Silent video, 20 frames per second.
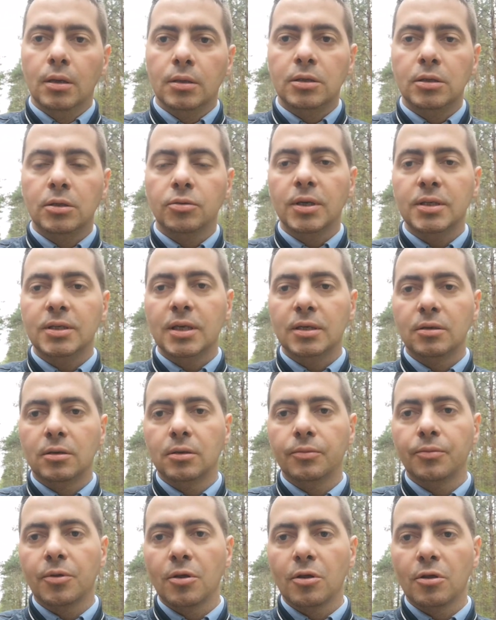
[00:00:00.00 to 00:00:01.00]
sytuacja,
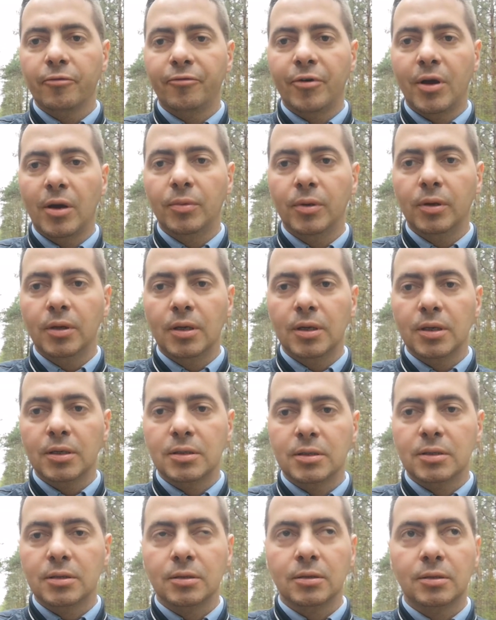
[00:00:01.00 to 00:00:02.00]
którą przeżywamy,
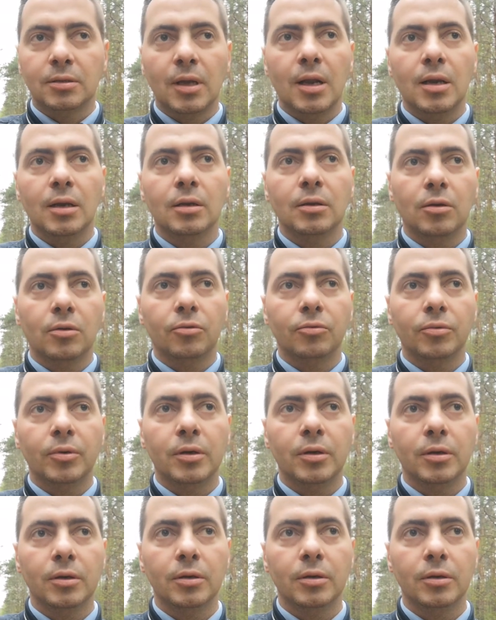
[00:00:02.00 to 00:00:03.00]
jest totalną
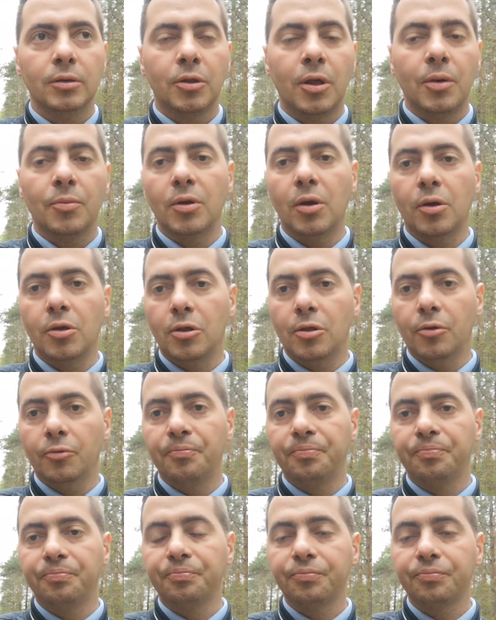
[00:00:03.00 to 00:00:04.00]
ciemnością